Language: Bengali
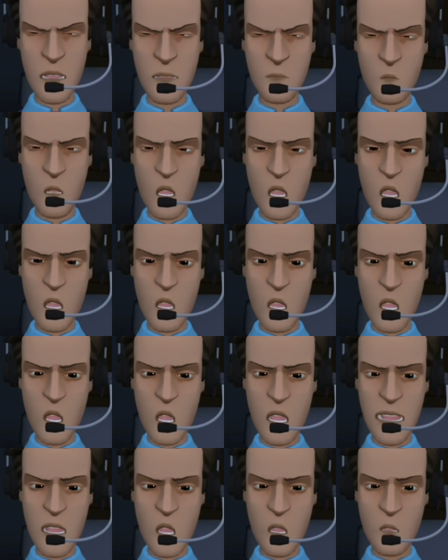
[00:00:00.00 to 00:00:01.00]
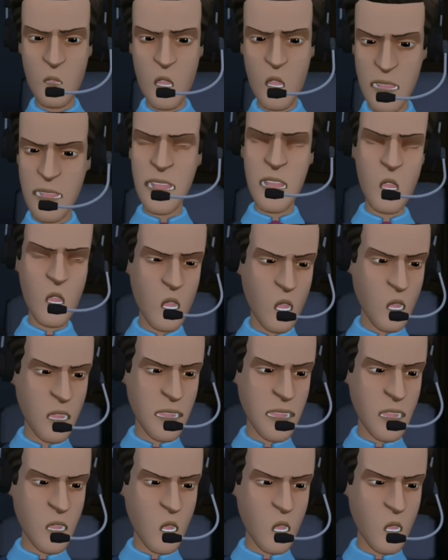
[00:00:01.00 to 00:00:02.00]
মাইকেল অলুঙ্গার ব্যাপারটায় নতুন
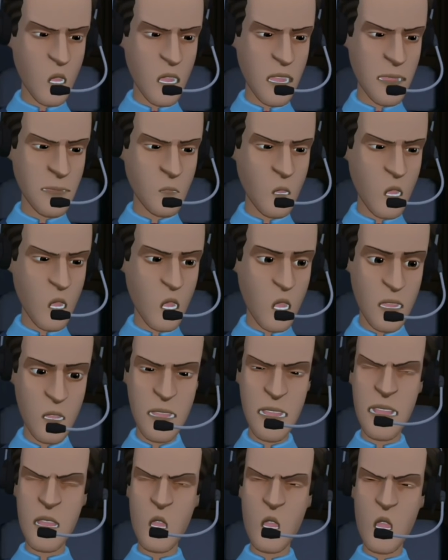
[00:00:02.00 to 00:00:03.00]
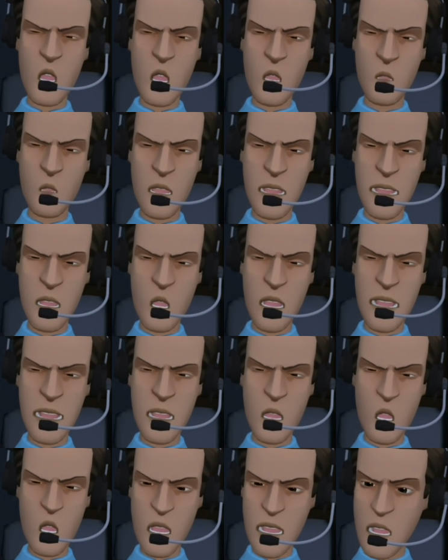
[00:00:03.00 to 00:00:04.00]
করে ঢুকবো না আপনারা সবাই জানেন
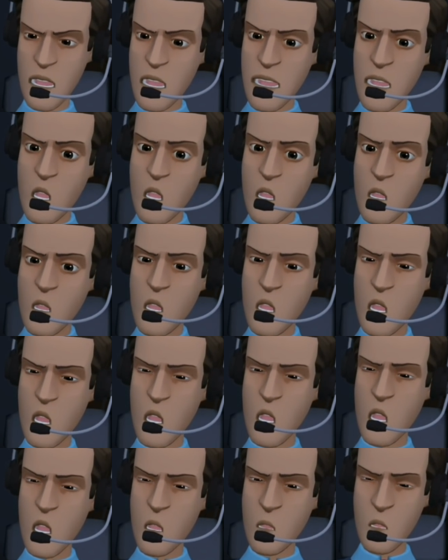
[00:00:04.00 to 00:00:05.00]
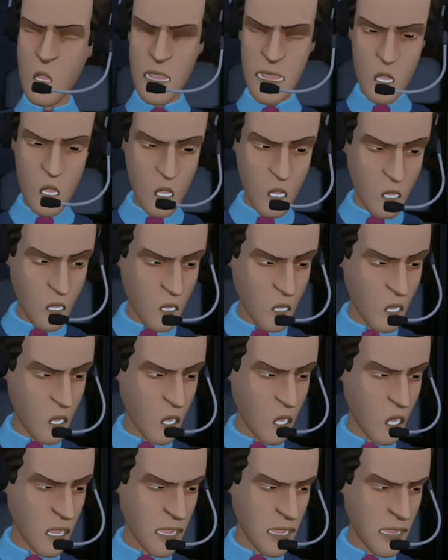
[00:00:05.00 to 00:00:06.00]
কেনিয়ার হয়ে তাকে খেলতে দেয়নি
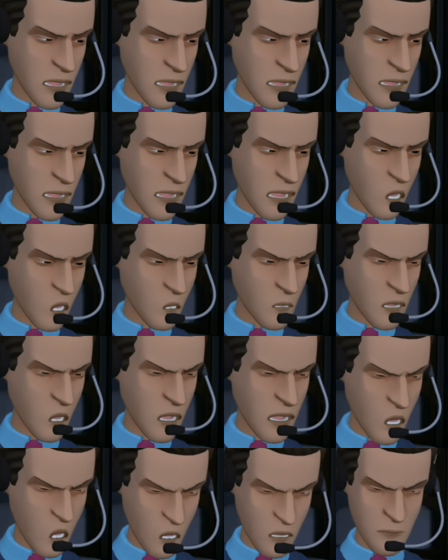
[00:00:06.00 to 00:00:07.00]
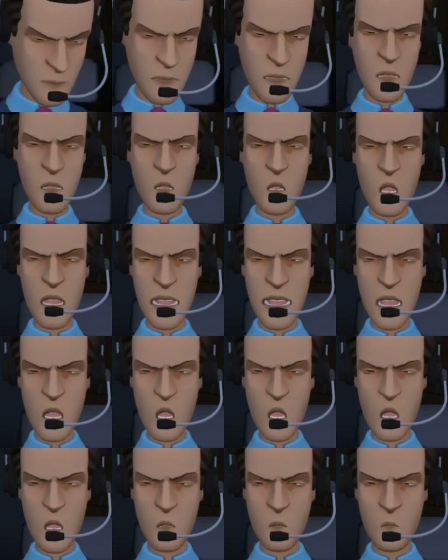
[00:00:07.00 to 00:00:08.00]
জাতীয় দলের হয়ে তাকে ছাড়েনি তার
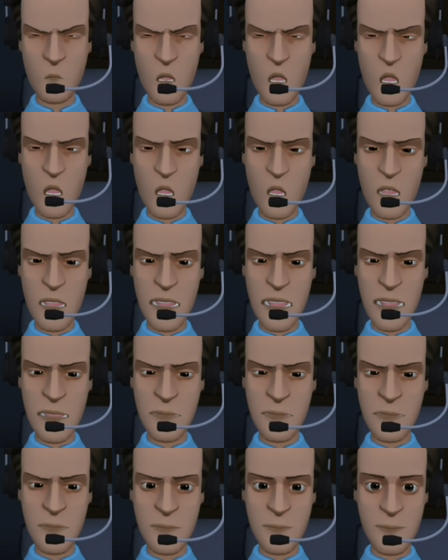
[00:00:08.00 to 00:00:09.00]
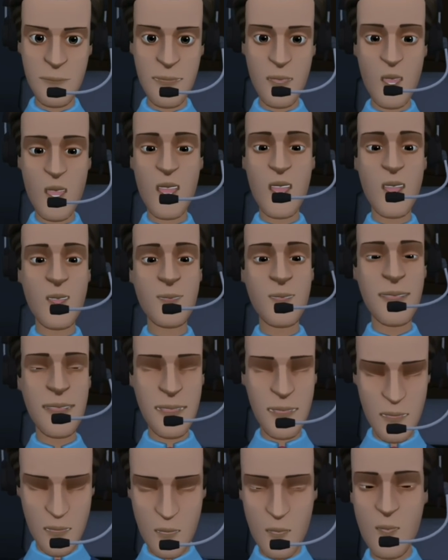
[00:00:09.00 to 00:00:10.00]
ক্লাব তো সেই জায়গায় ইন্ডিয়ায় আসবে সেটা
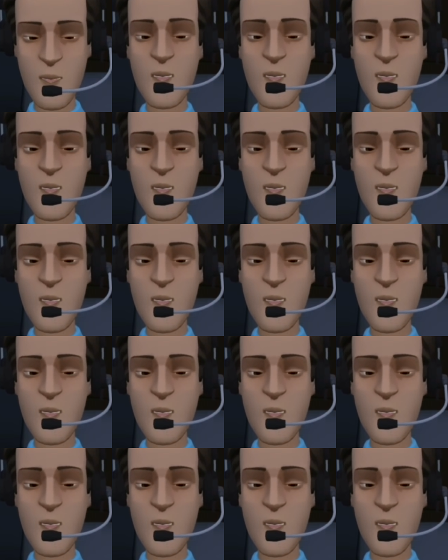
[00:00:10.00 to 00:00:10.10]
এখন